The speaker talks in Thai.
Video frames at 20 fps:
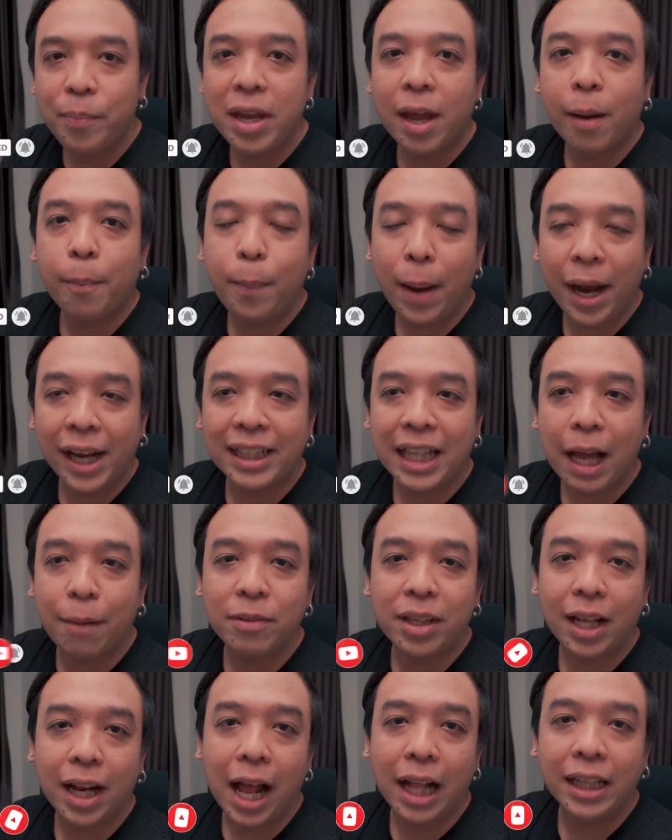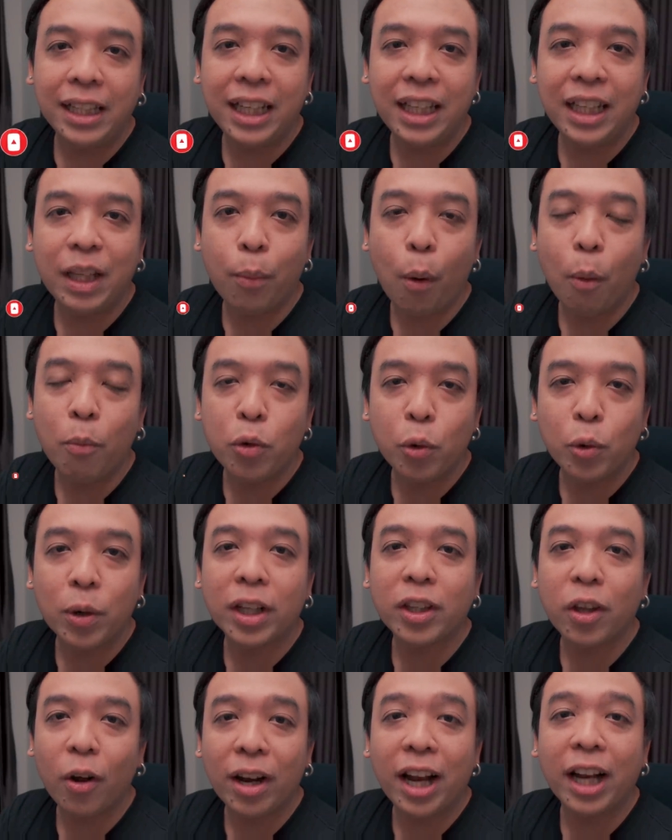เปลี่ยนไปตามสถานที่ที่ผมอยู่ณ
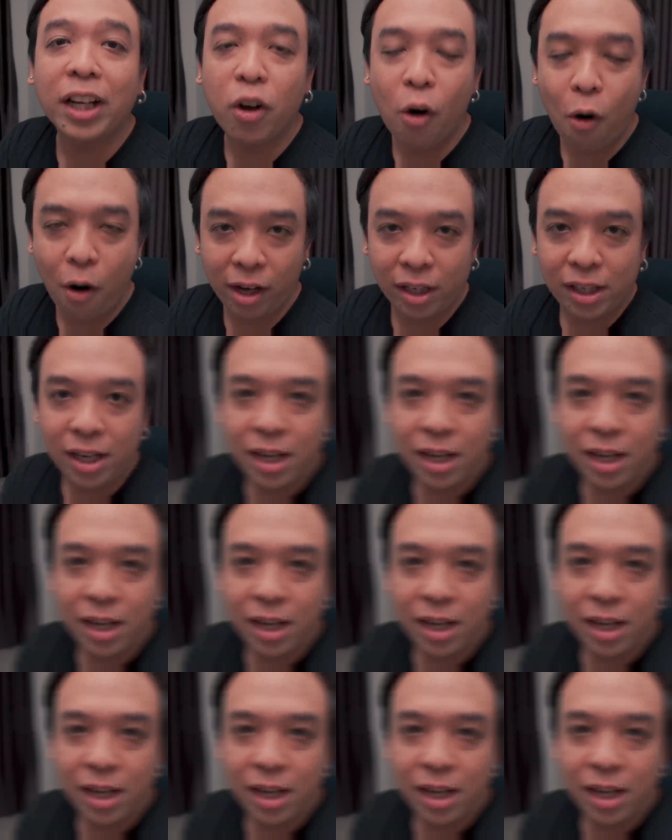ตอนนั้นก่อน